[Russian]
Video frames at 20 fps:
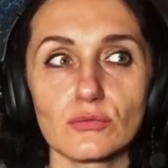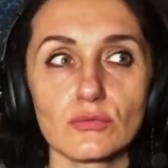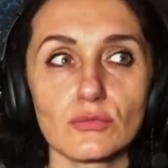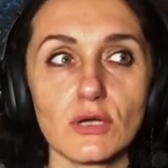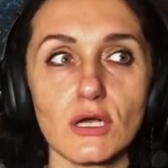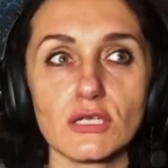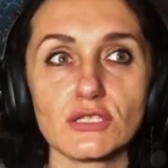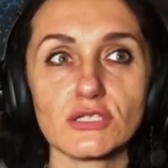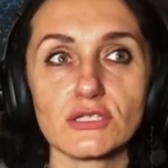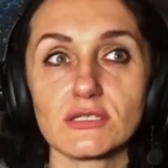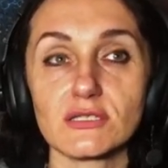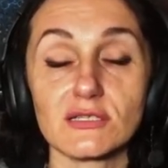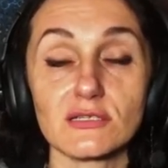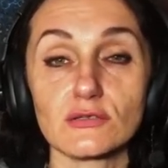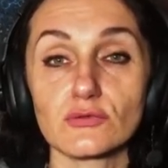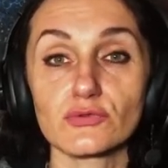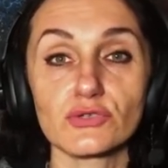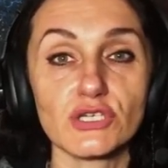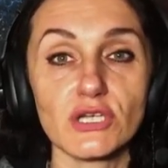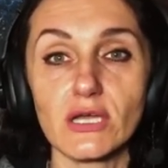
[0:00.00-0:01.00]
кажется
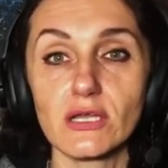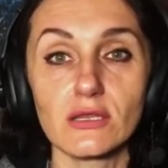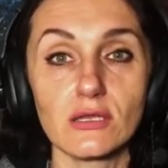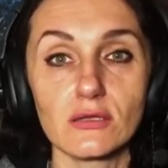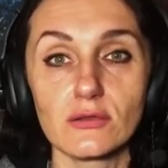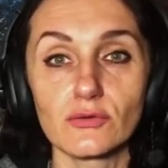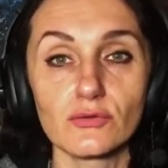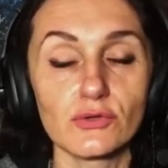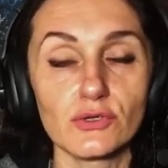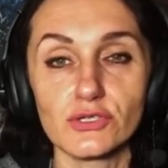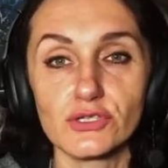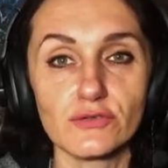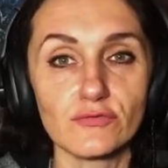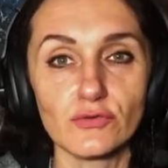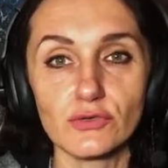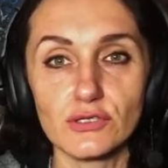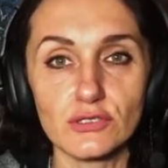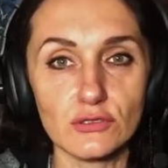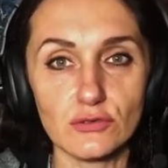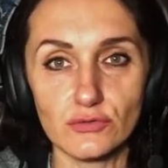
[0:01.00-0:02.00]
случайно, но
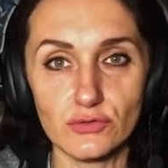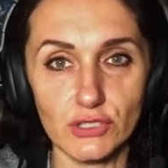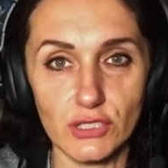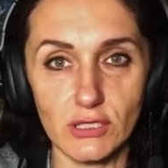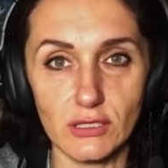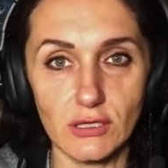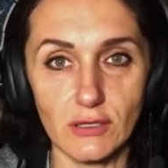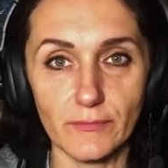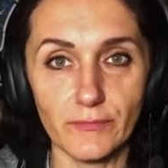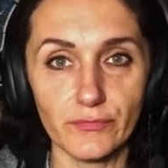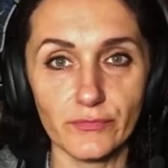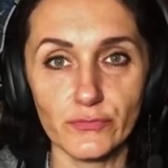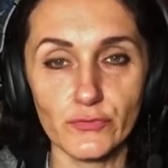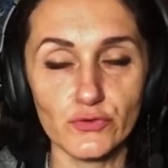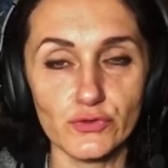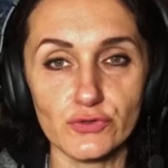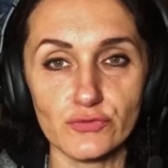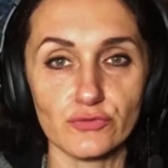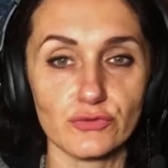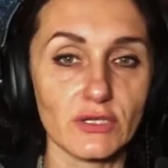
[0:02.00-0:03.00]
ничего не случайно. То
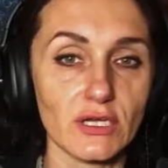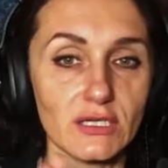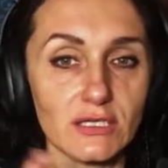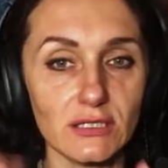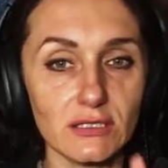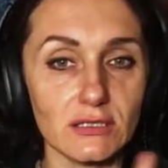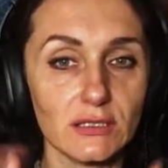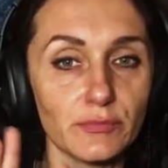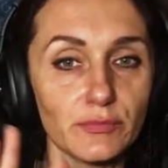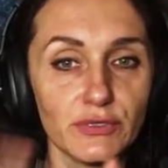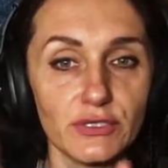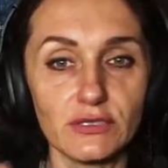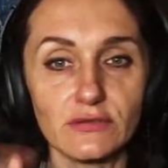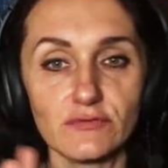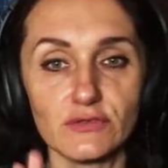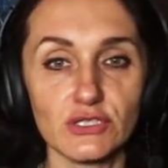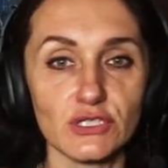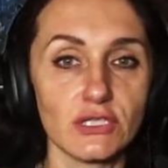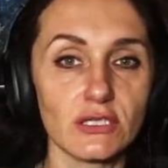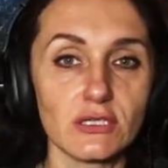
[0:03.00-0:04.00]
есть вот какие-то
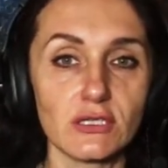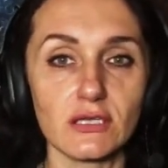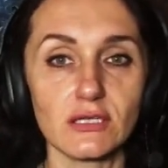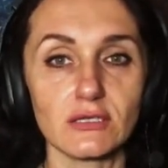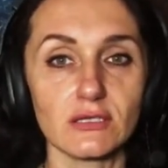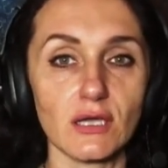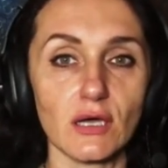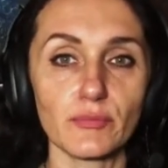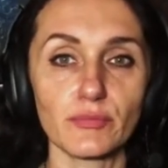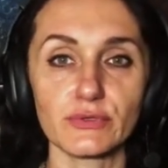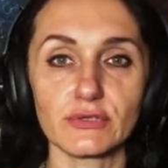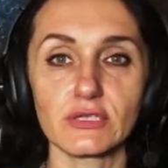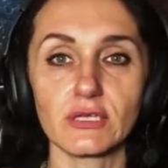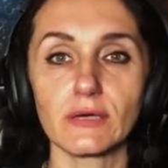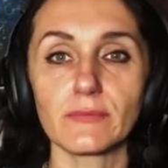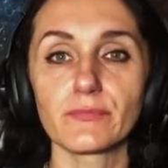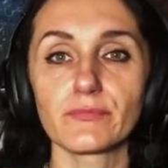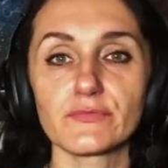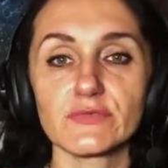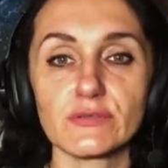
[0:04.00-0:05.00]
передвижения, этапы,
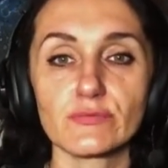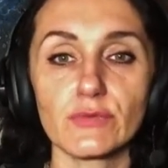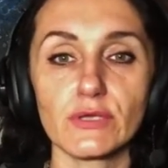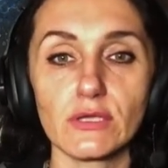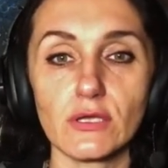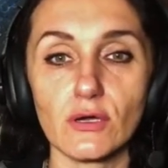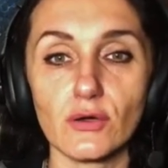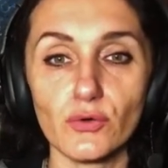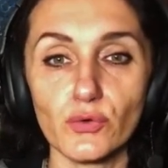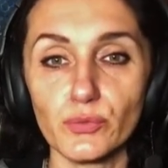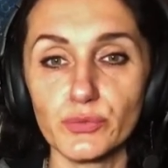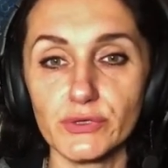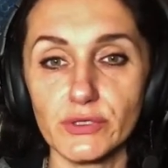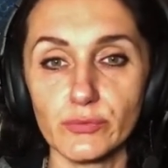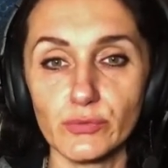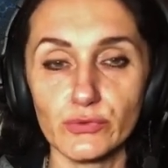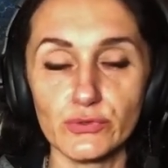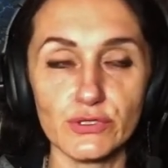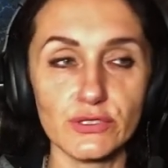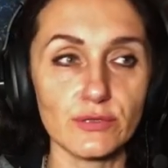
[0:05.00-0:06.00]
да, смена групп,
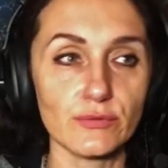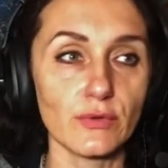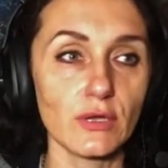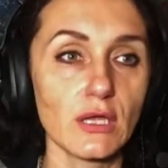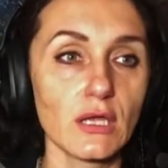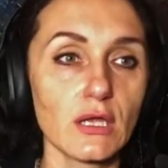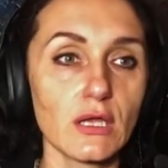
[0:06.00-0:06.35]
допустим.